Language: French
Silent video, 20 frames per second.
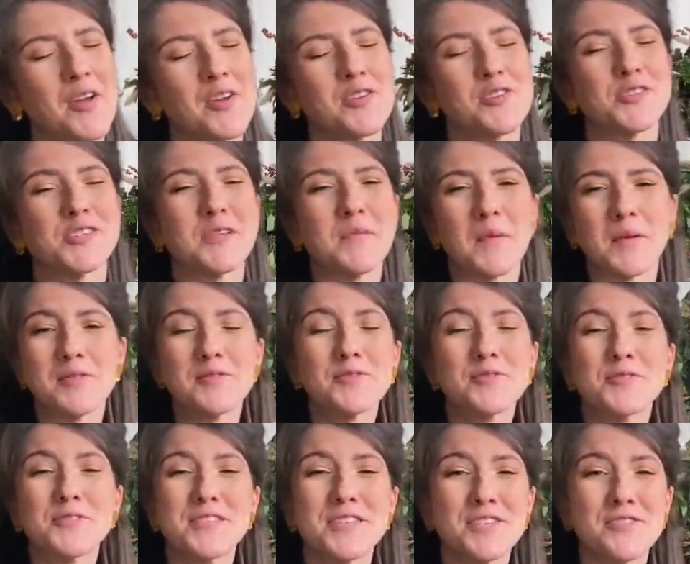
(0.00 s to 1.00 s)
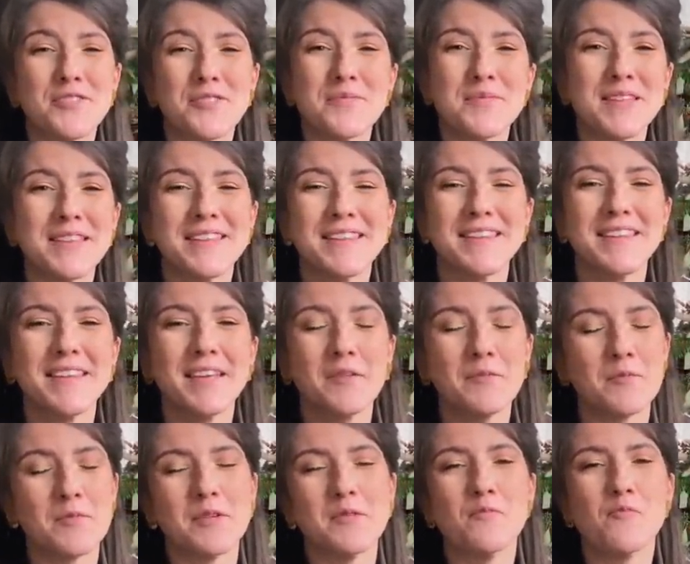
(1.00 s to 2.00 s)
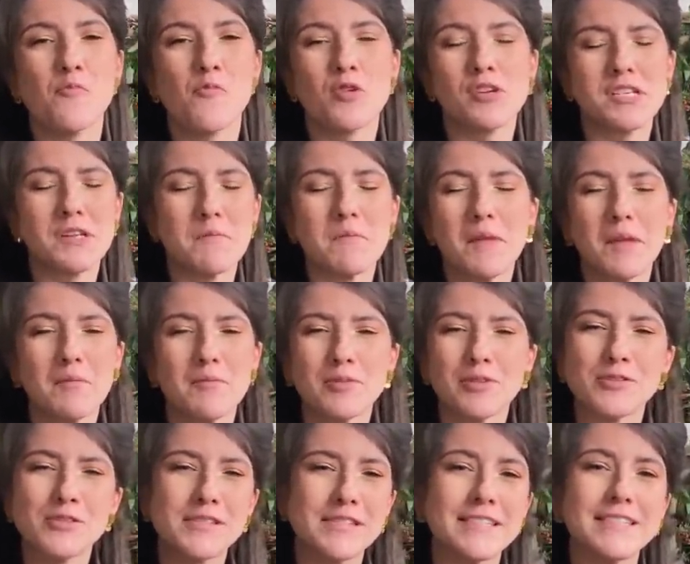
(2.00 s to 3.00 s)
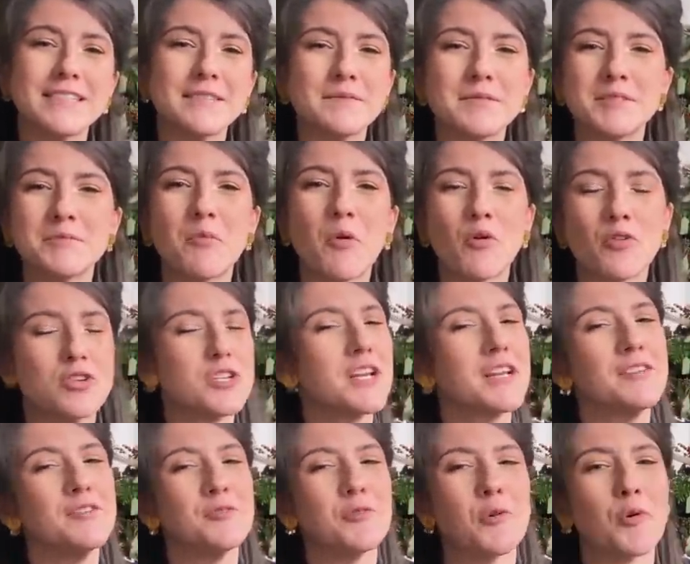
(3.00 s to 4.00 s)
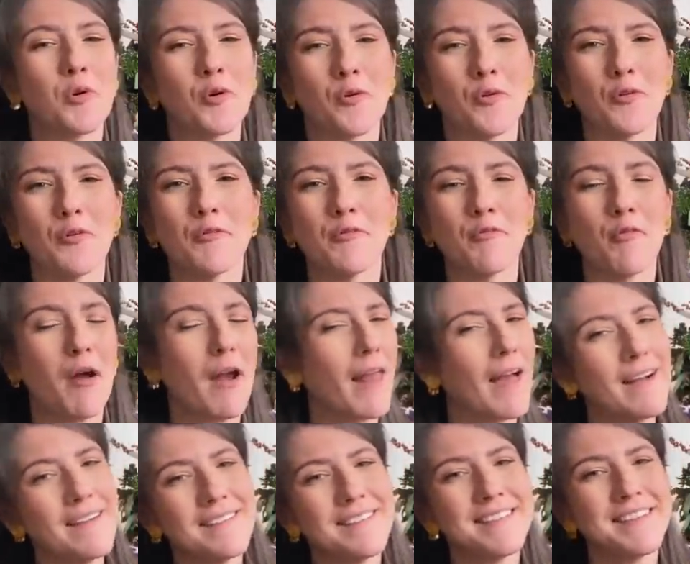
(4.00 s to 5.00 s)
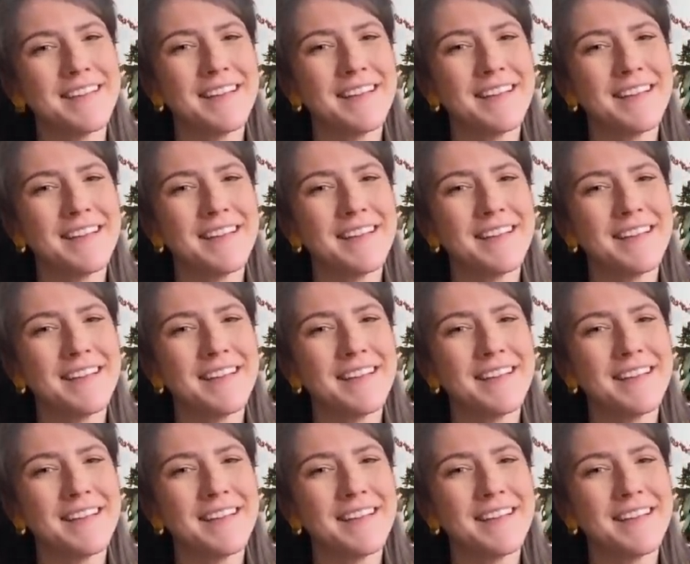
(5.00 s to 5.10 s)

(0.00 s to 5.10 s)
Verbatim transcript: Je ne sais pas du tout si je vais m'y tenir, mais moi j'aime bien me lancer des petits projets, donc euh, voilà.